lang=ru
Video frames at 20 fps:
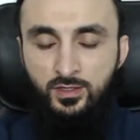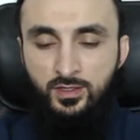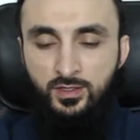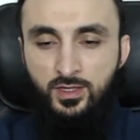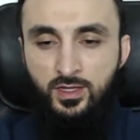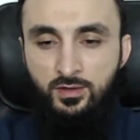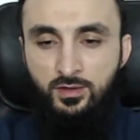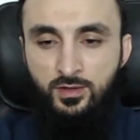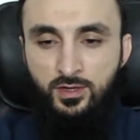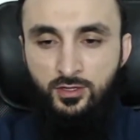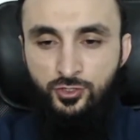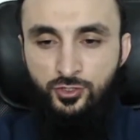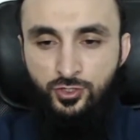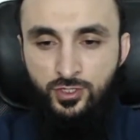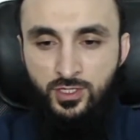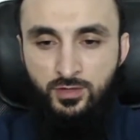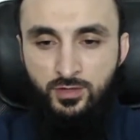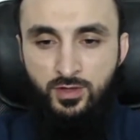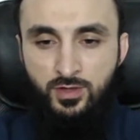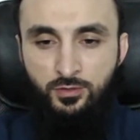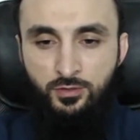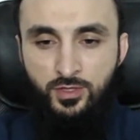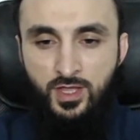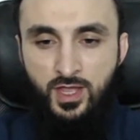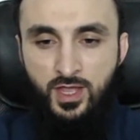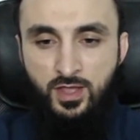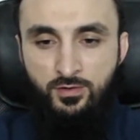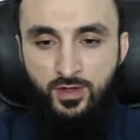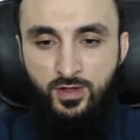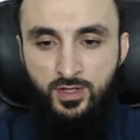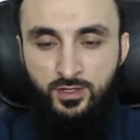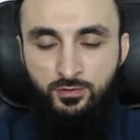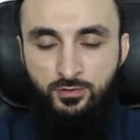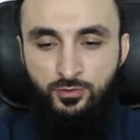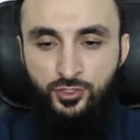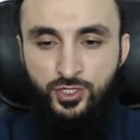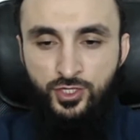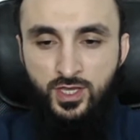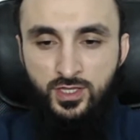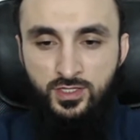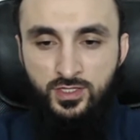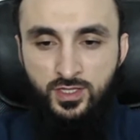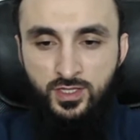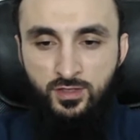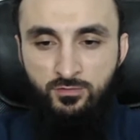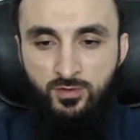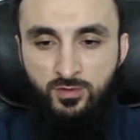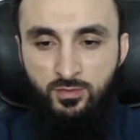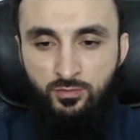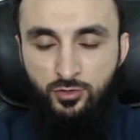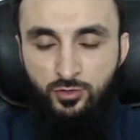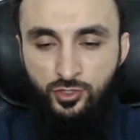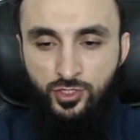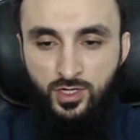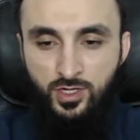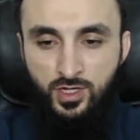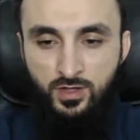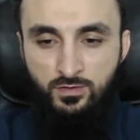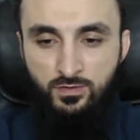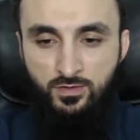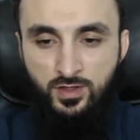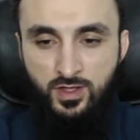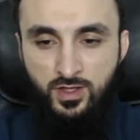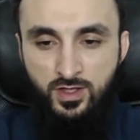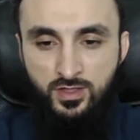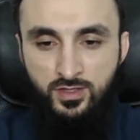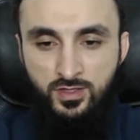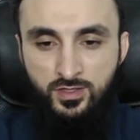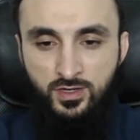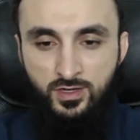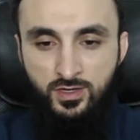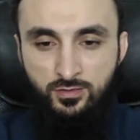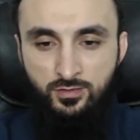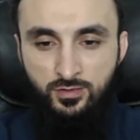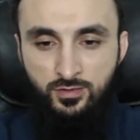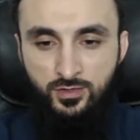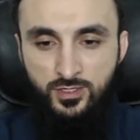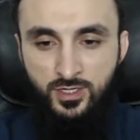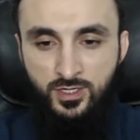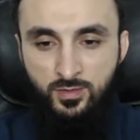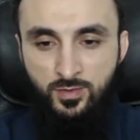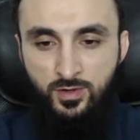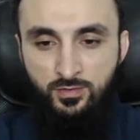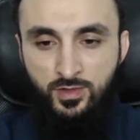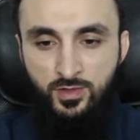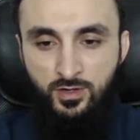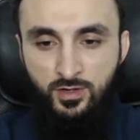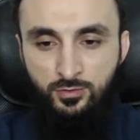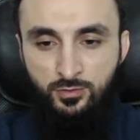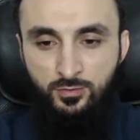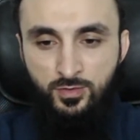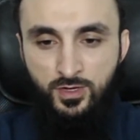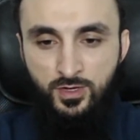Ты говорил, что слова Дудаева о неучастии в бомбежках Афгана требуется опровергнуть.